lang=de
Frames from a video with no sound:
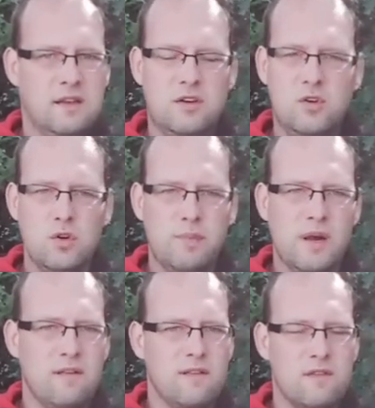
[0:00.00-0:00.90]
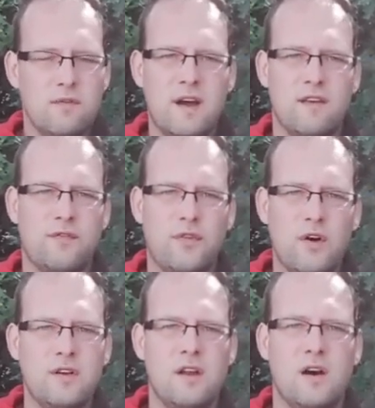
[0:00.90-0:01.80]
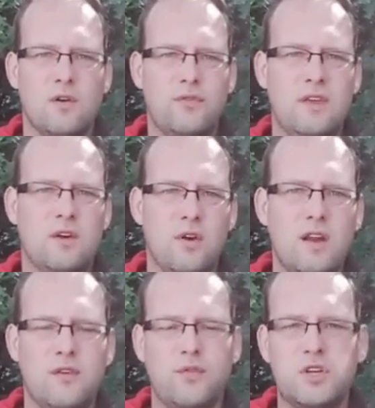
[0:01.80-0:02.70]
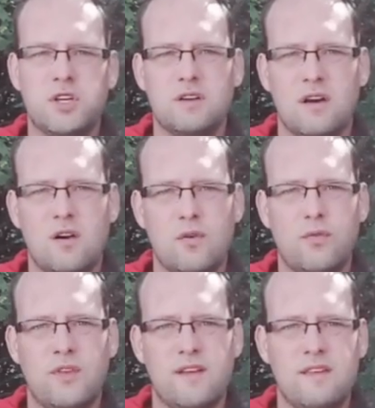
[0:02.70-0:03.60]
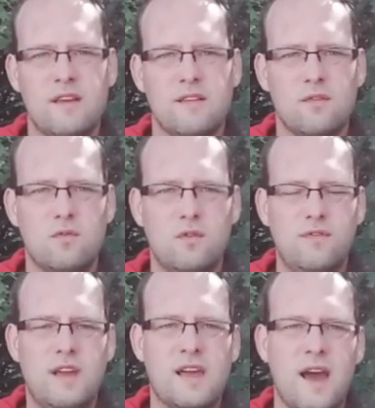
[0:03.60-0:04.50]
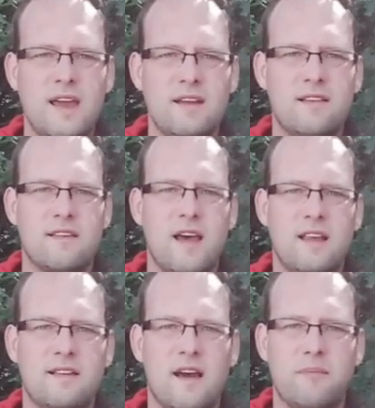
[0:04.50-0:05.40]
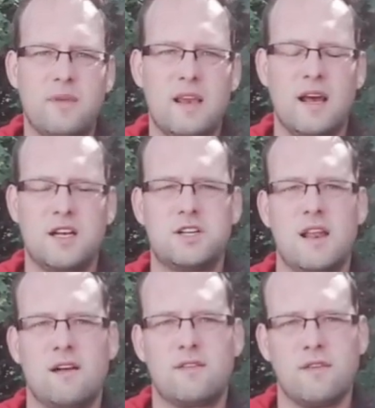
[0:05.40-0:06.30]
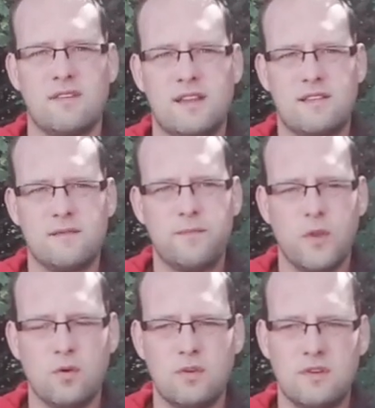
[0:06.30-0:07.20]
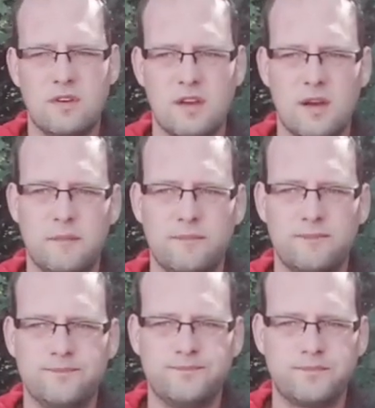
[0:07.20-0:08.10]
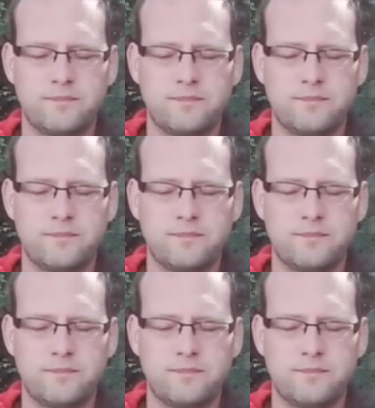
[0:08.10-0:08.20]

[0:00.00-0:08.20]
die dübeln sowas von auf die Köderfische drauf, dass ihr so gut wie keine Zeit habt, den Anschlag zu setzen. Und ähm,